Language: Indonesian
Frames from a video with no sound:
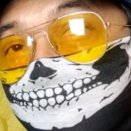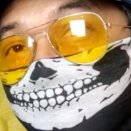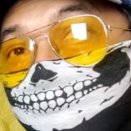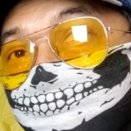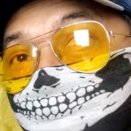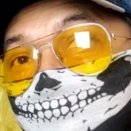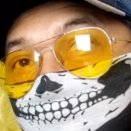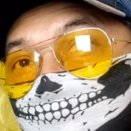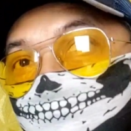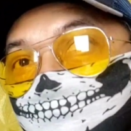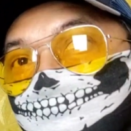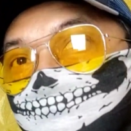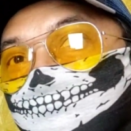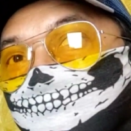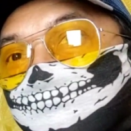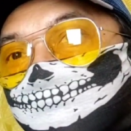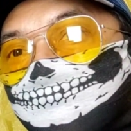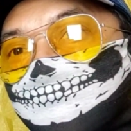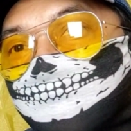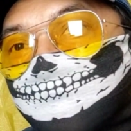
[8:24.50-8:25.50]
BAP ya
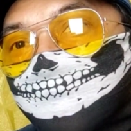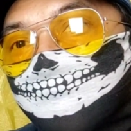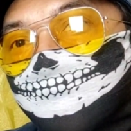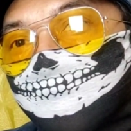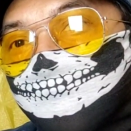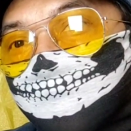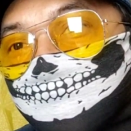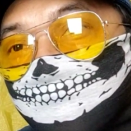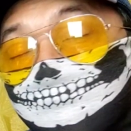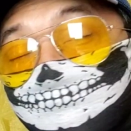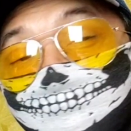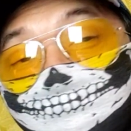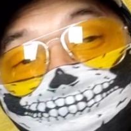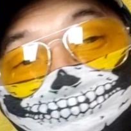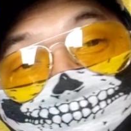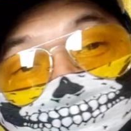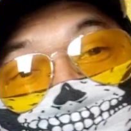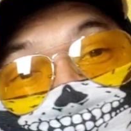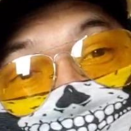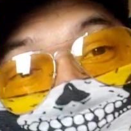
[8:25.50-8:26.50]
karena
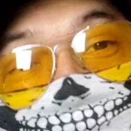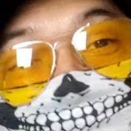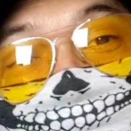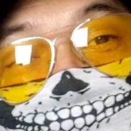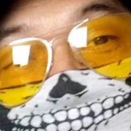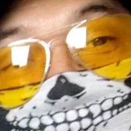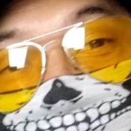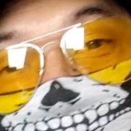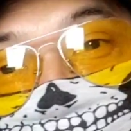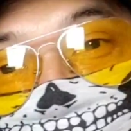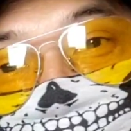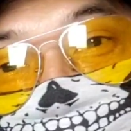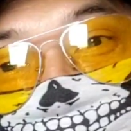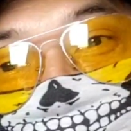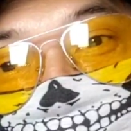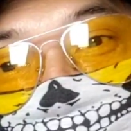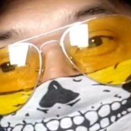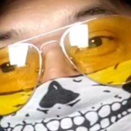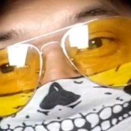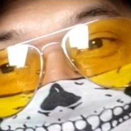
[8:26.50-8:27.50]
kadang-kadang polisi memanggil
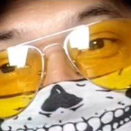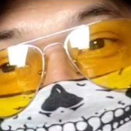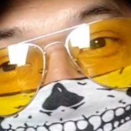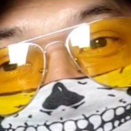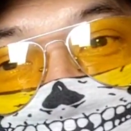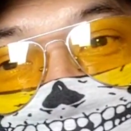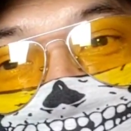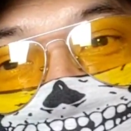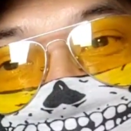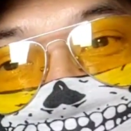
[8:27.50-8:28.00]
itu nggak